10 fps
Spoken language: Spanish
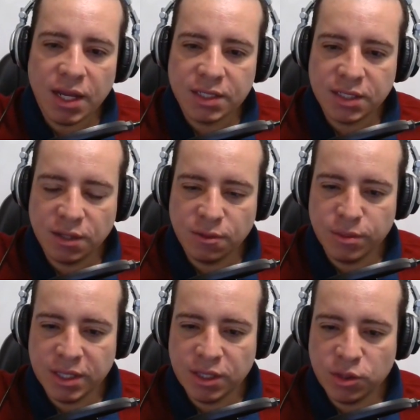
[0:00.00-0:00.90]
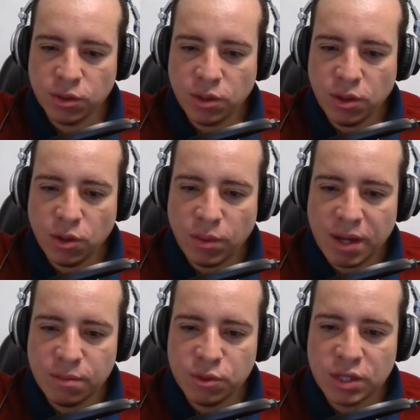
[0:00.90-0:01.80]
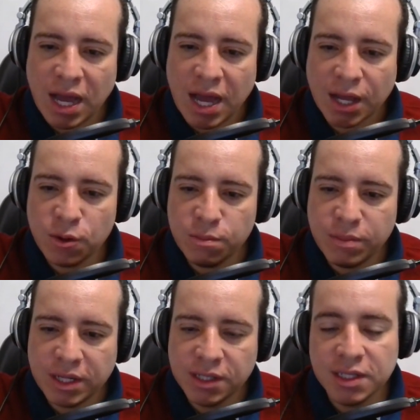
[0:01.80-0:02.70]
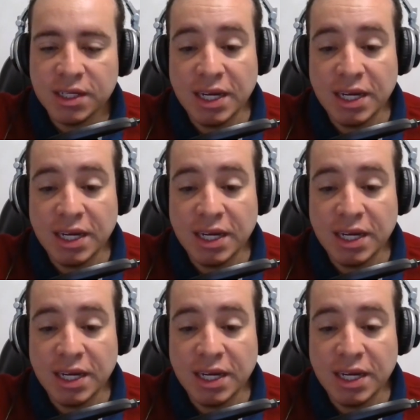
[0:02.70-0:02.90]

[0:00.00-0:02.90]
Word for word: este momento lo vamos a compartir.